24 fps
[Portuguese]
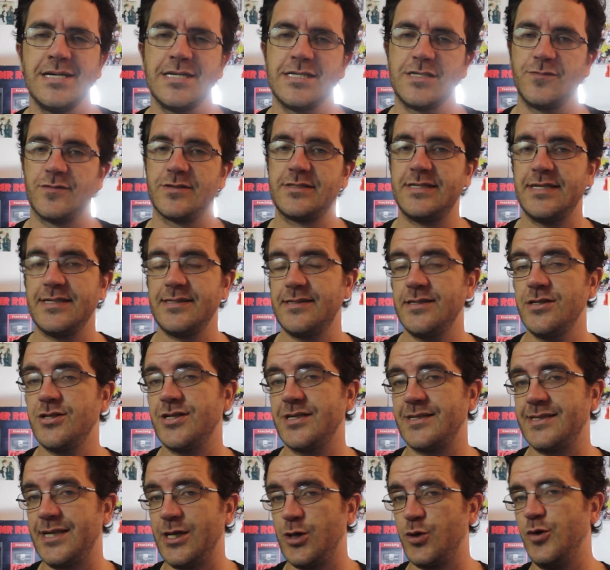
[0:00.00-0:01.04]
Se você
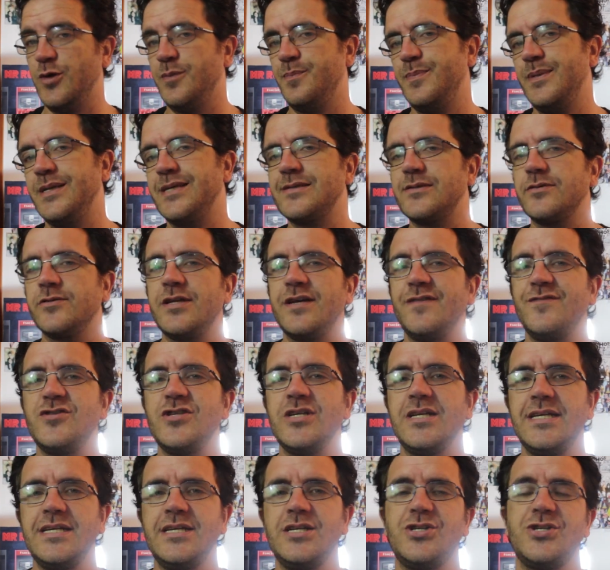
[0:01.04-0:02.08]
assiste a série Twin Peaks do
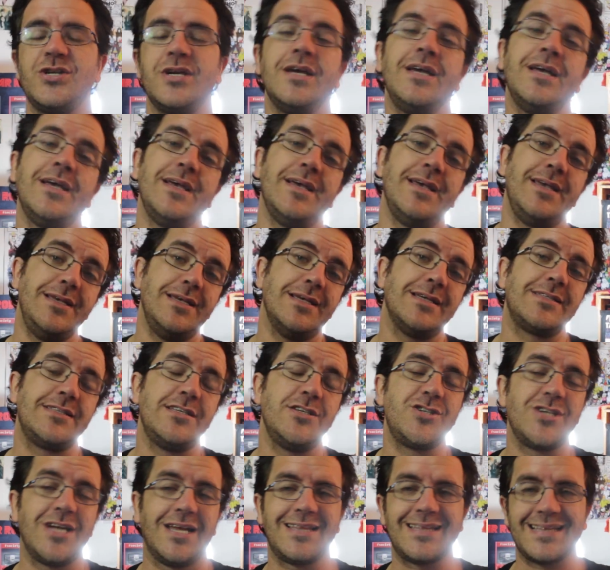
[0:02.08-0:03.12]
David Lynch e
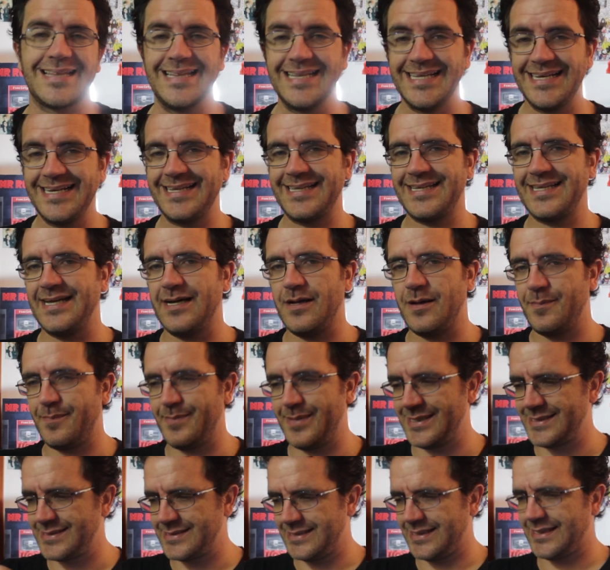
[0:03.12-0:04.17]
assiste Atlanta,
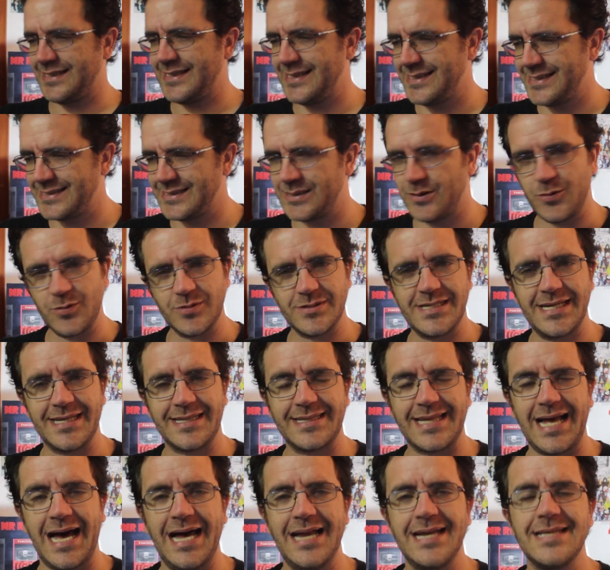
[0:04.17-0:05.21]
prestando atenção nos
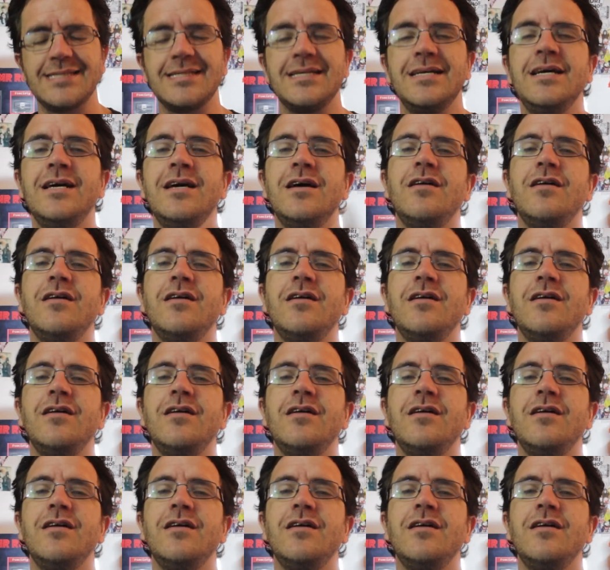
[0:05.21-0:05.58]
detalhes,